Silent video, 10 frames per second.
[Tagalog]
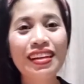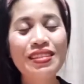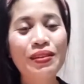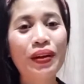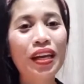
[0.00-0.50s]

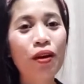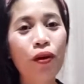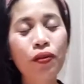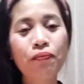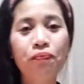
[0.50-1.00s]
So
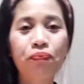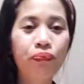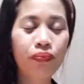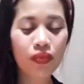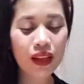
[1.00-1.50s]
ngayon,
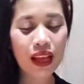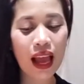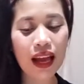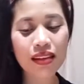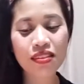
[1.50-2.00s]

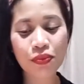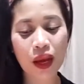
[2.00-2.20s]
ang,